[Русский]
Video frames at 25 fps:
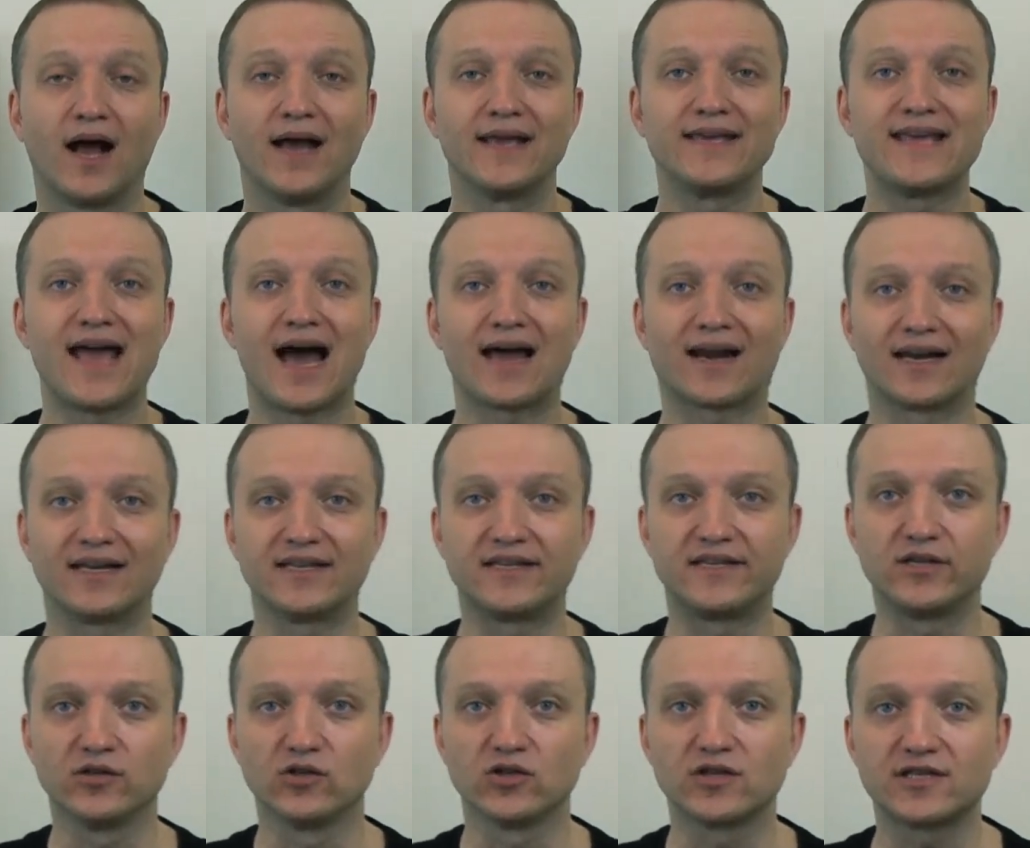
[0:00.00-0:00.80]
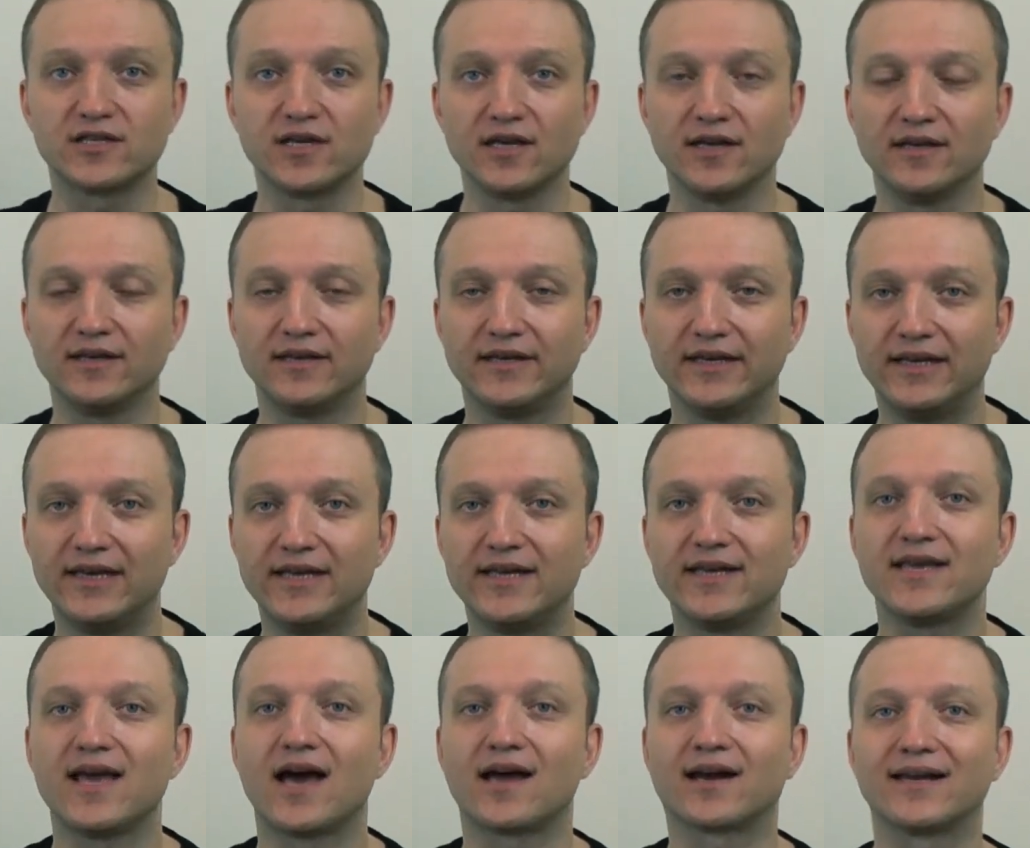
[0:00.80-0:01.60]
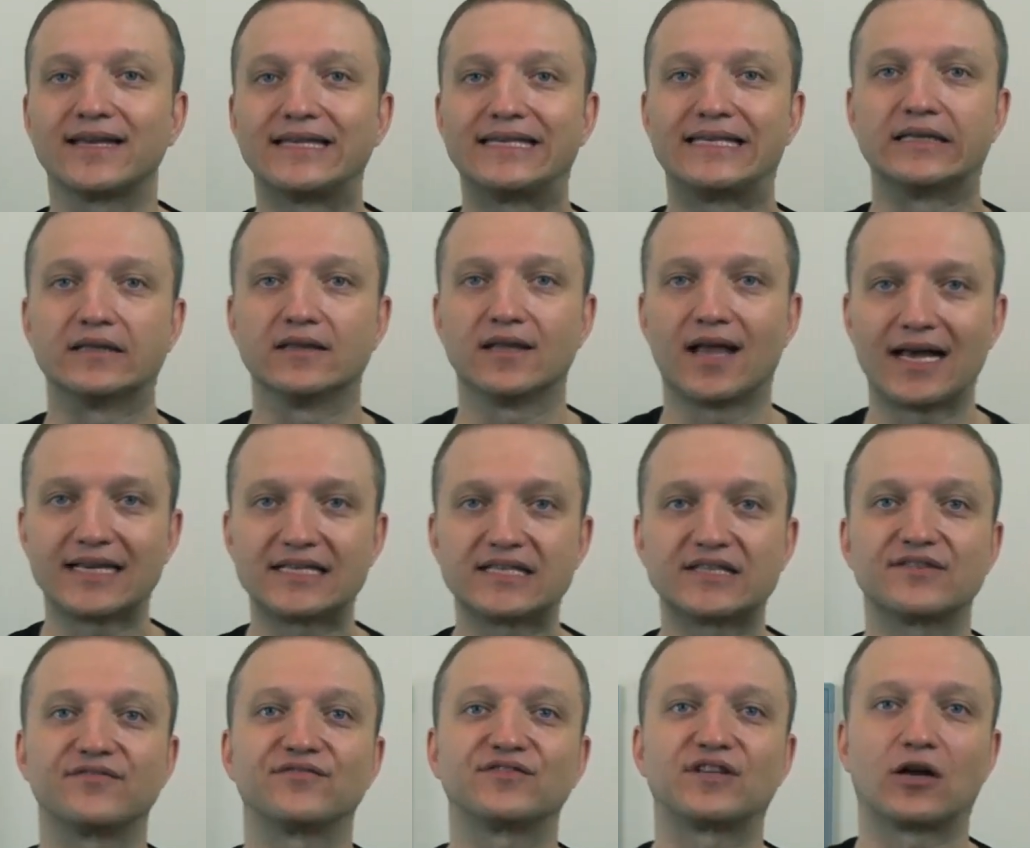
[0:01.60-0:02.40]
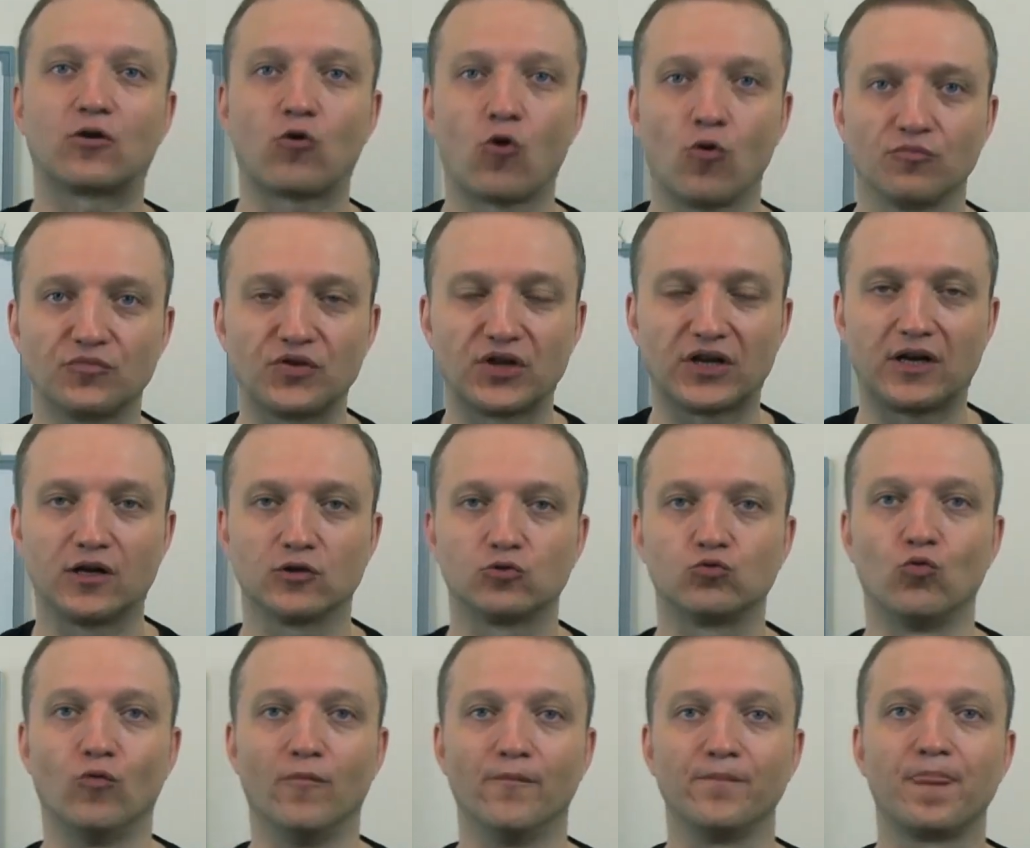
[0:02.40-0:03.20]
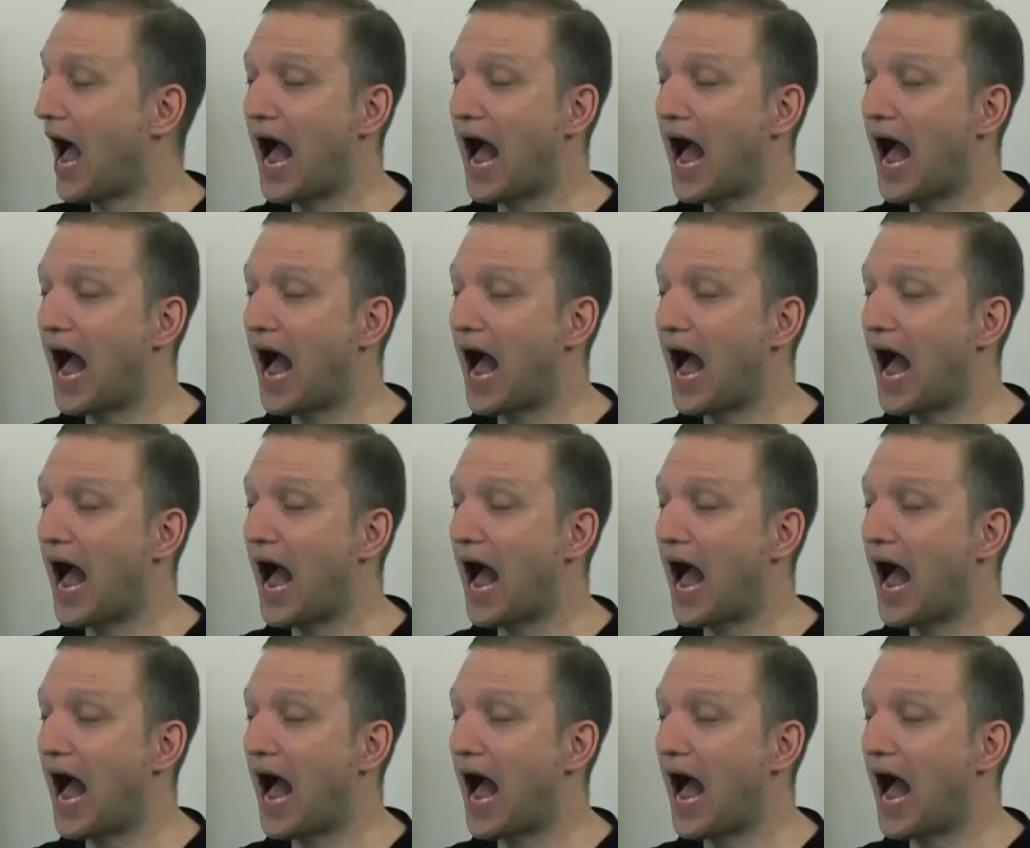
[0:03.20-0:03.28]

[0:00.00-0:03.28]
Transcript: Я родился или я родилась в таком-то году.